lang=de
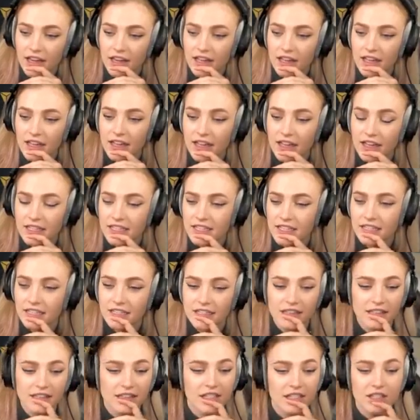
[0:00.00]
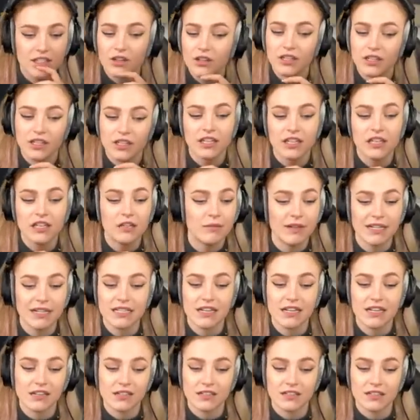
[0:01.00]
Ich, das könnte ich niemals
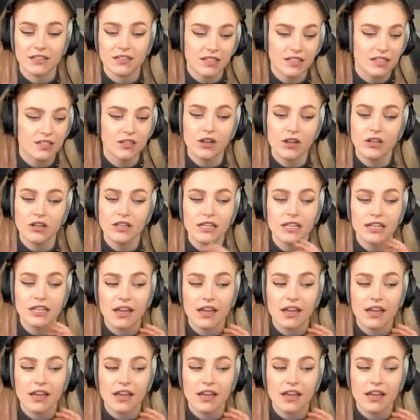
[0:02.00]
essen. Das könnte ich